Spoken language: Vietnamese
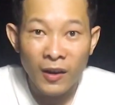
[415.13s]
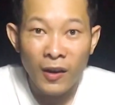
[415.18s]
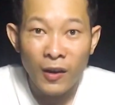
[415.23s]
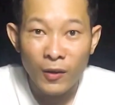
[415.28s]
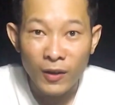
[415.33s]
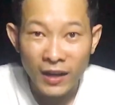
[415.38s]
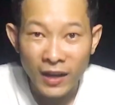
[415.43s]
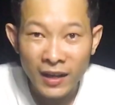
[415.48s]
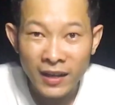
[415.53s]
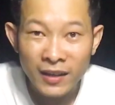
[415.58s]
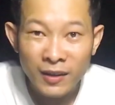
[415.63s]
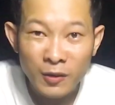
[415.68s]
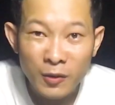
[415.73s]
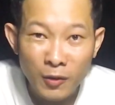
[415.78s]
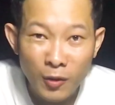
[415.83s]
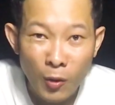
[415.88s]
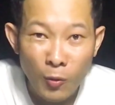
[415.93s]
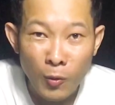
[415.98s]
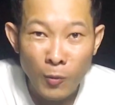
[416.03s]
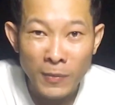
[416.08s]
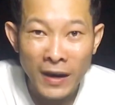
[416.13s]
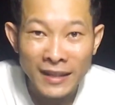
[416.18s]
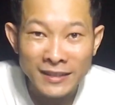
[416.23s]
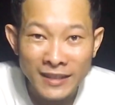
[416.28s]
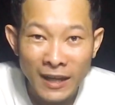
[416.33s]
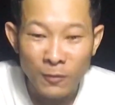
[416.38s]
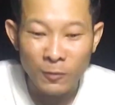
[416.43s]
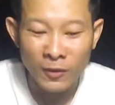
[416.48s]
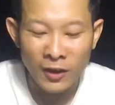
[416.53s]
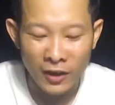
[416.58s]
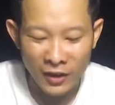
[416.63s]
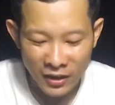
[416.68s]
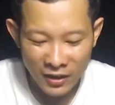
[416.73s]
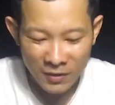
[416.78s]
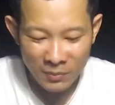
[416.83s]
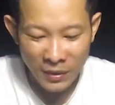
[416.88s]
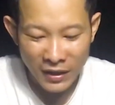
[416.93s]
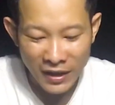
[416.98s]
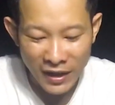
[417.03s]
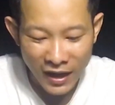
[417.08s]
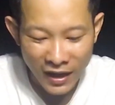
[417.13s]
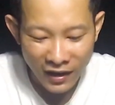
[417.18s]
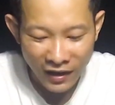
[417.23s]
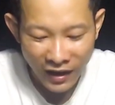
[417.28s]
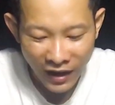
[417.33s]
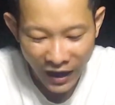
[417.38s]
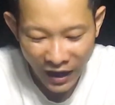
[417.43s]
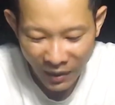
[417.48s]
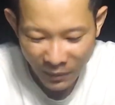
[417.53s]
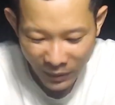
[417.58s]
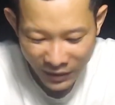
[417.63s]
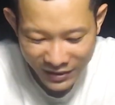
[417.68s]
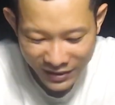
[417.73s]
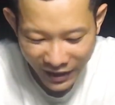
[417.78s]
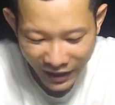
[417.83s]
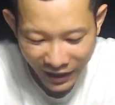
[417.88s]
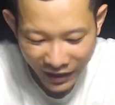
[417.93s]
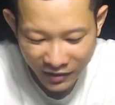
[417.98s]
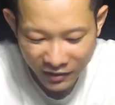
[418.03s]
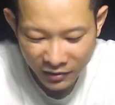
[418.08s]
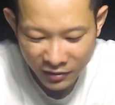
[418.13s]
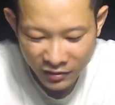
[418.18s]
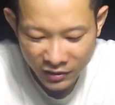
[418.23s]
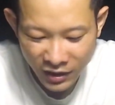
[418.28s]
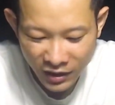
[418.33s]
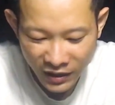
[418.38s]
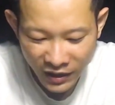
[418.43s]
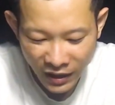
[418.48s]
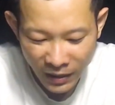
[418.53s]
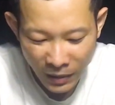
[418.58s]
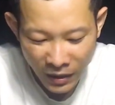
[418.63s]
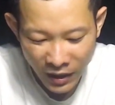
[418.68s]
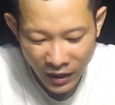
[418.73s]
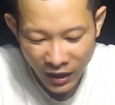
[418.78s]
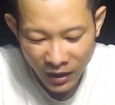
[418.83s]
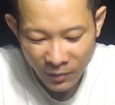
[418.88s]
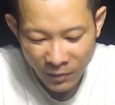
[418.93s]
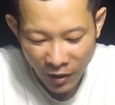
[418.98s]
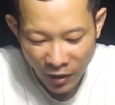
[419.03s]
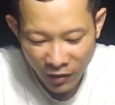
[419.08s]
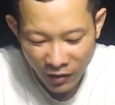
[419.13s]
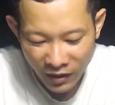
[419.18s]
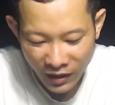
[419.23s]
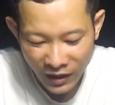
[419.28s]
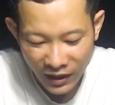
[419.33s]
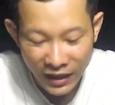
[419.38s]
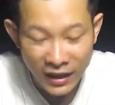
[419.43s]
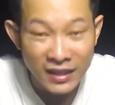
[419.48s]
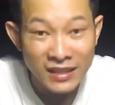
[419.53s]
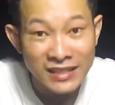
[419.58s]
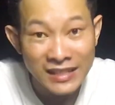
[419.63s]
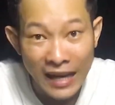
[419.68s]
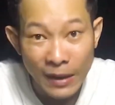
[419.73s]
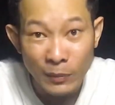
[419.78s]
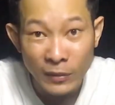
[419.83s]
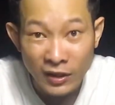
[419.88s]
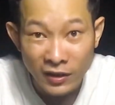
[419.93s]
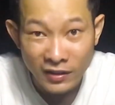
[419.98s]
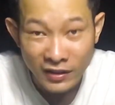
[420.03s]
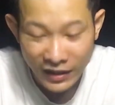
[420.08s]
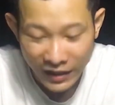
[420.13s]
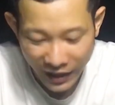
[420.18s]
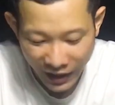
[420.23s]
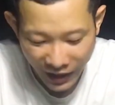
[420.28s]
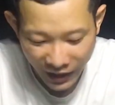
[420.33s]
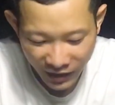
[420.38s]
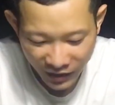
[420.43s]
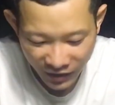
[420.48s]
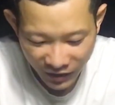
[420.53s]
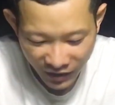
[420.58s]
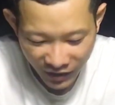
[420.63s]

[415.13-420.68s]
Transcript: Ok, cuối cùng cũng đã xong rồi. Bây giờ mình sẽ thưởng thức cái món sam nướng này ha.